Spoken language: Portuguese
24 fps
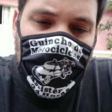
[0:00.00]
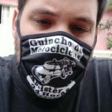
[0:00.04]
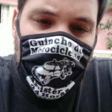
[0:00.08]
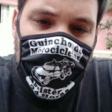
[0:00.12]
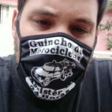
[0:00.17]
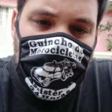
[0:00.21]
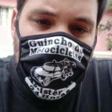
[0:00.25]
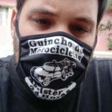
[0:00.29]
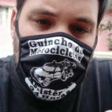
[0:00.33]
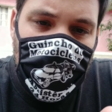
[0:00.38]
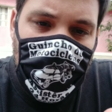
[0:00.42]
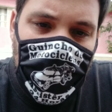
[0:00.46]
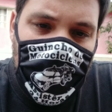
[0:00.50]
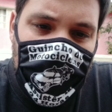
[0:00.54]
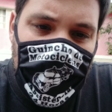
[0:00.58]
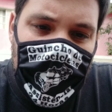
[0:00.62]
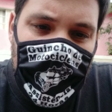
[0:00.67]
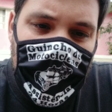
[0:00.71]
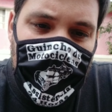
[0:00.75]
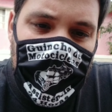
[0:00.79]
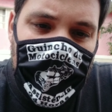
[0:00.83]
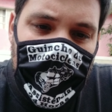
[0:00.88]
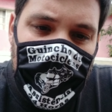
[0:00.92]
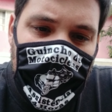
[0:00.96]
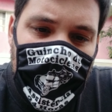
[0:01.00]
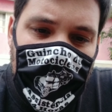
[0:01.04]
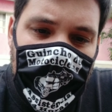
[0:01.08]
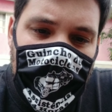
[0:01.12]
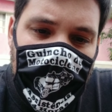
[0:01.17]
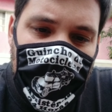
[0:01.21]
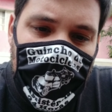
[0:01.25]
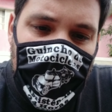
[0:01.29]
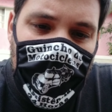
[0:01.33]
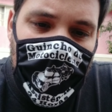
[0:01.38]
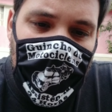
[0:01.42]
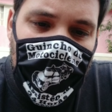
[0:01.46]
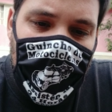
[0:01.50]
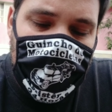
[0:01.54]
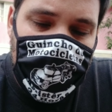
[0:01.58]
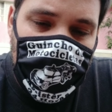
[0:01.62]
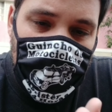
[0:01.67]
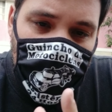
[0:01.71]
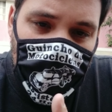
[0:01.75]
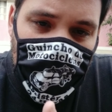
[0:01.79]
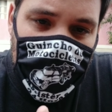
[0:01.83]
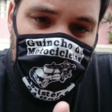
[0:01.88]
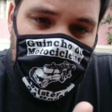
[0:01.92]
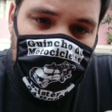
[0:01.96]
pessoa as
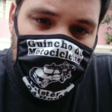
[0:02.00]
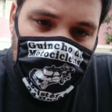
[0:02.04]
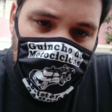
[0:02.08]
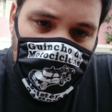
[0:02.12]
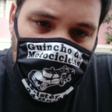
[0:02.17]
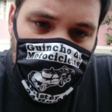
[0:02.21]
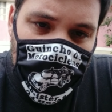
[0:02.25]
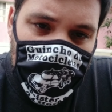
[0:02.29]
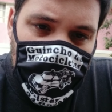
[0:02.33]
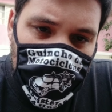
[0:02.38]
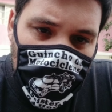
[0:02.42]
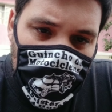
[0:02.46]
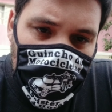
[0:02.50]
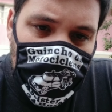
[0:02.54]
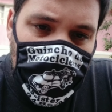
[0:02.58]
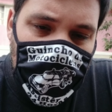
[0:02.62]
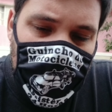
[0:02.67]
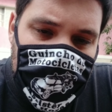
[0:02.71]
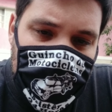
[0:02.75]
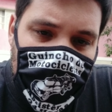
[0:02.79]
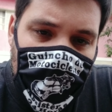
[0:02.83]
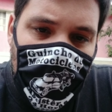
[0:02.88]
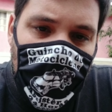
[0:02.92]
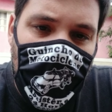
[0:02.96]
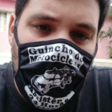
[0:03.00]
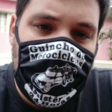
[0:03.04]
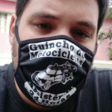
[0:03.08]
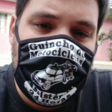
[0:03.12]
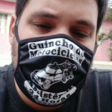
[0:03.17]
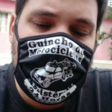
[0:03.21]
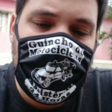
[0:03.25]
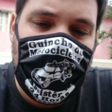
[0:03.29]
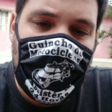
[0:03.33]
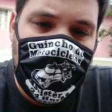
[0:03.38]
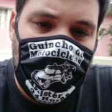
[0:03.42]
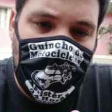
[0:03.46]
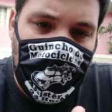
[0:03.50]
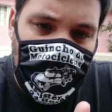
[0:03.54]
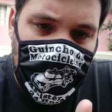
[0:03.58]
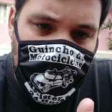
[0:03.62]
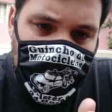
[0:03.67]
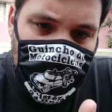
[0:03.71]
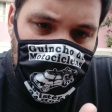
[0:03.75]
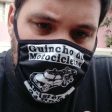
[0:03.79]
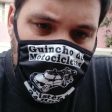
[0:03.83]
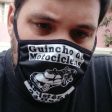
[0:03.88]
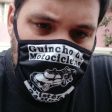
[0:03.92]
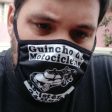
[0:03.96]
duas, os dois condutores da moto estavam
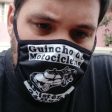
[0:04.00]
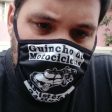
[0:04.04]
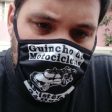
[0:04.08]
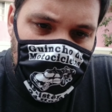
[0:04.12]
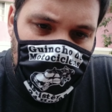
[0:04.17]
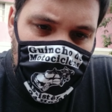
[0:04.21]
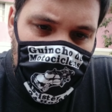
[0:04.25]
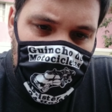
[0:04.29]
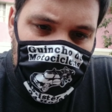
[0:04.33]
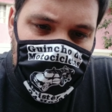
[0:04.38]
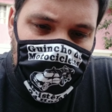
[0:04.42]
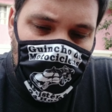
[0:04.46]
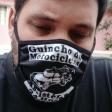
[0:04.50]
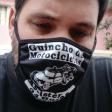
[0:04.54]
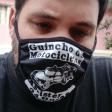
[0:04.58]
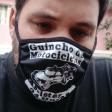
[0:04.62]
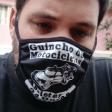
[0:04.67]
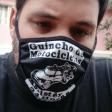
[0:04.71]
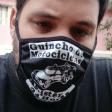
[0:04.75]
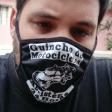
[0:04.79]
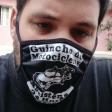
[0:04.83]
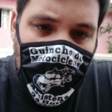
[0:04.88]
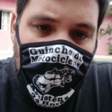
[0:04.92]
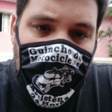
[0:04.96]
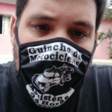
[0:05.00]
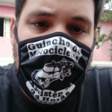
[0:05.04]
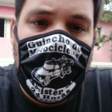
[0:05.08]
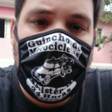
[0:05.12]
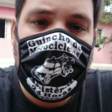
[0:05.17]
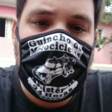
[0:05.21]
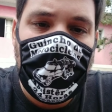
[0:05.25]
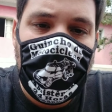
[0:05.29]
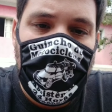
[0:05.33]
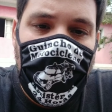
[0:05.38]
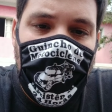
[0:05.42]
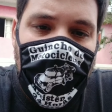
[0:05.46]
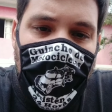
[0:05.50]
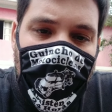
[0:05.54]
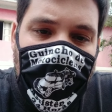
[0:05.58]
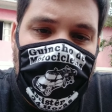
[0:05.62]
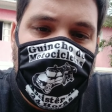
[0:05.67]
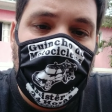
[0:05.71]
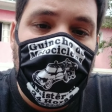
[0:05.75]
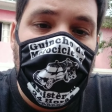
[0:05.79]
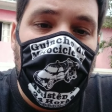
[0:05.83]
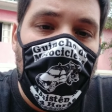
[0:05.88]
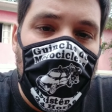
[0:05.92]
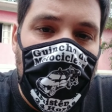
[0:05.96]
estão bem, estão em
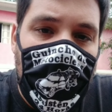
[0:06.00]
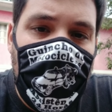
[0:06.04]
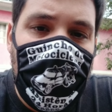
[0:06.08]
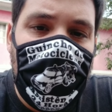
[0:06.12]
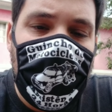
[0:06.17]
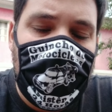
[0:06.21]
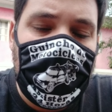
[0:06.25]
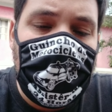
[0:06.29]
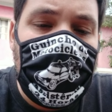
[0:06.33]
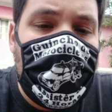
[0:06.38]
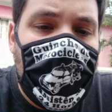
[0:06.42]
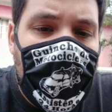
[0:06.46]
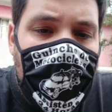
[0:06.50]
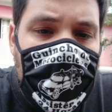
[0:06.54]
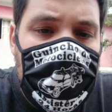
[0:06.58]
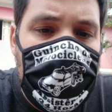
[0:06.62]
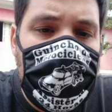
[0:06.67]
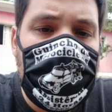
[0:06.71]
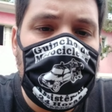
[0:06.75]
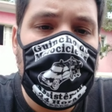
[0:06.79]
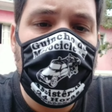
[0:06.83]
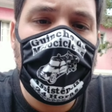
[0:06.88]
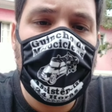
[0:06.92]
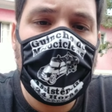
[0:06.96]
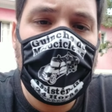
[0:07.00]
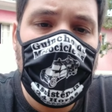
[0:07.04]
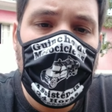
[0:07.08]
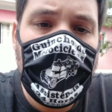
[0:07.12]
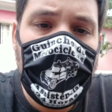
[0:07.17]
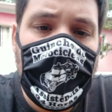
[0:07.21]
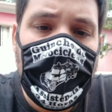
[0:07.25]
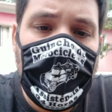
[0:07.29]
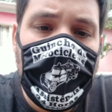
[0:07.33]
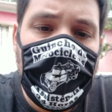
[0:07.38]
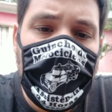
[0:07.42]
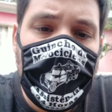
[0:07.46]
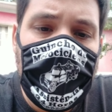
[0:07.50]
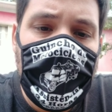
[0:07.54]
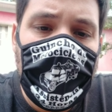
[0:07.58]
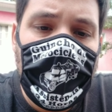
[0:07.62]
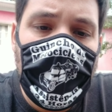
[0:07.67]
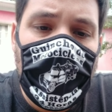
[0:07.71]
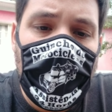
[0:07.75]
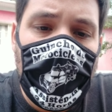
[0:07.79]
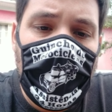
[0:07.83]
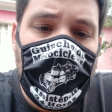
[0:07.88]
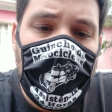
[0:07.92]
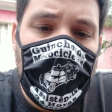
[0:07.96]
casa, porém fraturados.
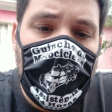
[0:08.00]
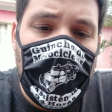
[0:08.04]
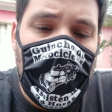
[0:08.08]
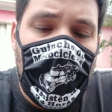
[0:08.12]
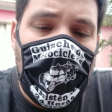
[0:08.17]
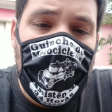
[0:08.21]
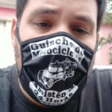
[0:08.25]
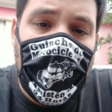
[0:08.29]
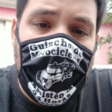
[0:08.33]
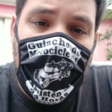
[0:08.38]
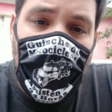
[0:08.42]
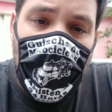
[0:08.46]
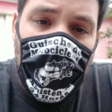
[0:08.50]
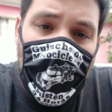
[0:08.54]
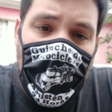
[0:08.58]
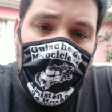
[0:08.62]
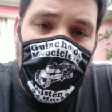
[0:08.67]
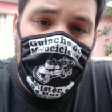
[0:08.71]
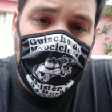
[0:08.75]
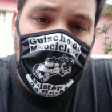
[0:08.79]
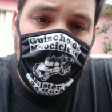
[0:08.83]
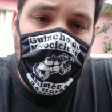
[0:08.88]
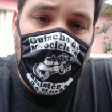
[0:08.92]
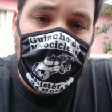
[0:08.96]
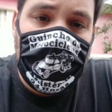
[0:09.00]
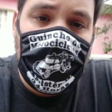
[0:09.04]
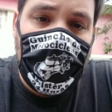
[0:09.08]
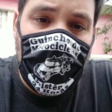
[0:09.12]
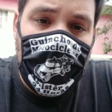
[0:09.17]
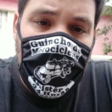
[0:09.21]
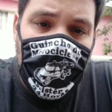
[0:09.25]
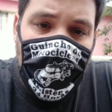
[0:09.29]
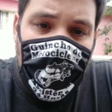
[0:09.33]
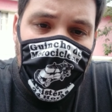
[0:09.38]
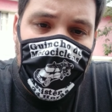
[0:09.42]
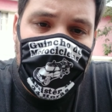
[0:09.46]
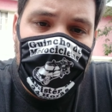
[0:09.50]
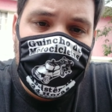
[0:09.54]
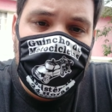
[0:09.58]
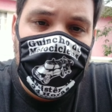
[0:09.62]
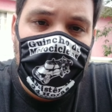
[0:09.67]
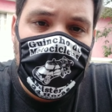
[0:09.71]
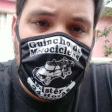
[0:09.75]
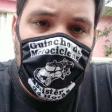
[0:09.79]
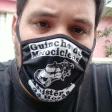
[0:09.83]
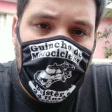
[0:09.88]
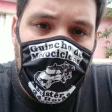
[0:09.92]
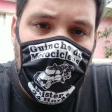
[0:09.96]
Olha aí agora, moto quebrada,
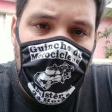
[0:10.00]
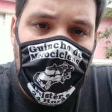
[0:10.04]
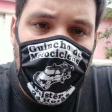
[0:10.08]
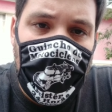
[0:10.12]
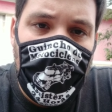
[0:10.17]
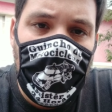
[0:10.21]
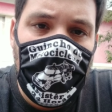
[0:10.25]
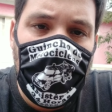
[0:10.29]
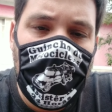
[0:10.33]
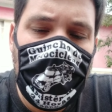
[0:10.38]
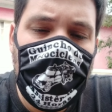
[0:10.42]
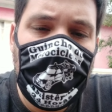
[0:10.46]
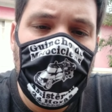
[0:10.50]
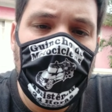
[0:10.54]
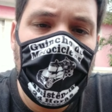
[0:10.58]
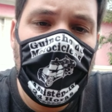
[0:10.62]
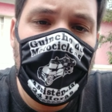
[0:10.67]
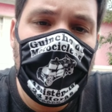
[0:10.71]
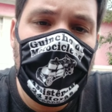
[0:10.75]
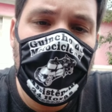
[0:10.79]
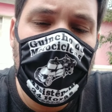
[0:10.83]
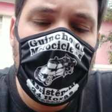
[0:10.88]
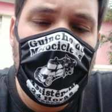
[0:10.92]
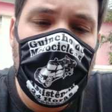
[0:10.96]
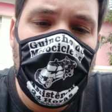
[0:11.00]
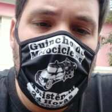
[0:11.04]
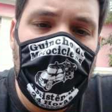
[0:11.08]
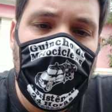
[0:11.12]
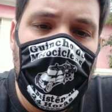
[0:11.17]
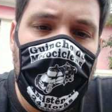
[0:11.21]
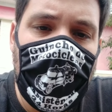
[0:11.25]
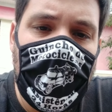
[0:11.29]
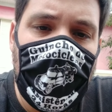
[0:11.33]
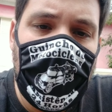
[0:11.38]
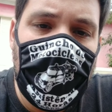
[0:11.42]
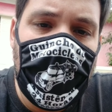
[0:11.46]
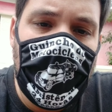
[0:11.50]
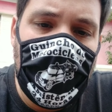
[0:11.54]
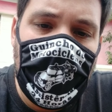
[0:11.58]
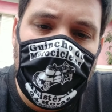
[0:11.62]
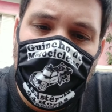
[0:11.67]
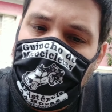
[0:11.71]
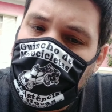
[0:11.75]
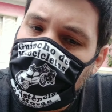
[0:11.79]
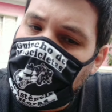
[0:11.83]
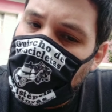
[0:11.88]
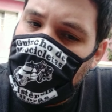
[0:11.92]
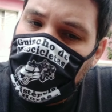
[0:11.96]
sem trabalho, é,
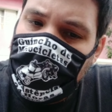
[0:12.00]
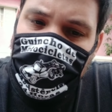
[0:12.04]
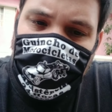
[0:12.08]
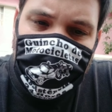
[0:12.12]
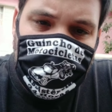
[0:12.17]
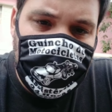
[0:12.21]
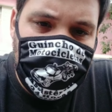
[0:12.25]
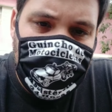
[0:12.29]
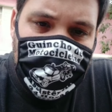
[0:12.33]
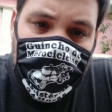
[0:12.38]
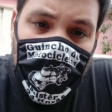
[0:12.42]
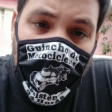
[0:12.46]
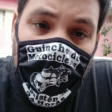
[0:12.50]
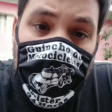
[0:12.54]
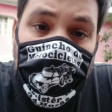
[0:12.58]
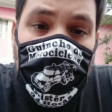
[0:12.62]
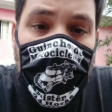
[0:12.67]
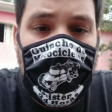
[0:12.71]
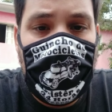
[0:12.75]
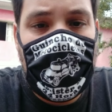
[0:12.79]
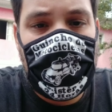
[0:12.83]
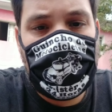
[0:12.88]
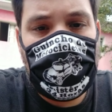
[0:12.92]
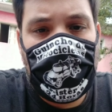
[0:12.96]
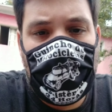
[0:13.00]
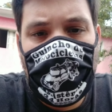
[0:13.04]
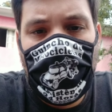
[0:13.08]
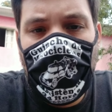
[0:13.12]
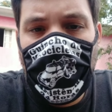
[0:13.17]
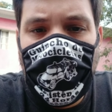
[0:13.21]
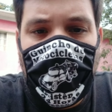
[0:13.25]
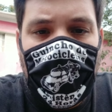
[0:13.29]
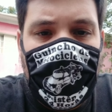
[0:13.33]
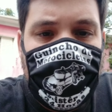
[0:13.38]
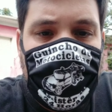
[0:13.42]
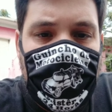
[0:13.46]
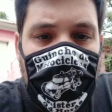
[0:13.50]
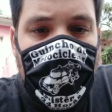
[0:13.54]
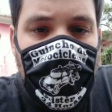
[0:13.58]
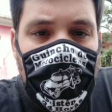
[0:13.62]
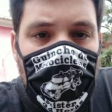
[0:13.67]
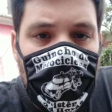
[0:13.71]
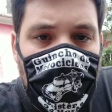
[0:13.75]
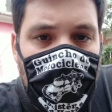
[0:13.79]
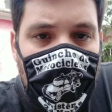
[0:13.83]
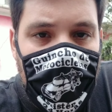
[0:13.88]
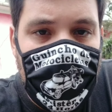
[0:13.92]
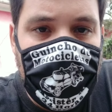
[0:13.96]
então é isso aí, pessoal. Não vou ficar
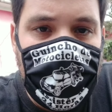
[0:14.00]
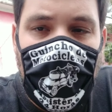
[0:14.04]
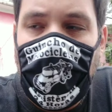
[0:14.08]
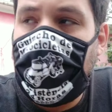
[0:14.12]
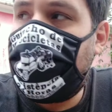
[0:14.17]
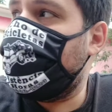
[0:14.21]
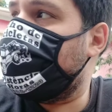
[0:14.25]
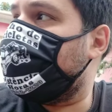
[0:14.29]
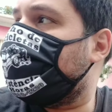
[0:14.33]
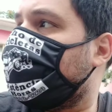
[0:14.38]
estendendo mais, tá?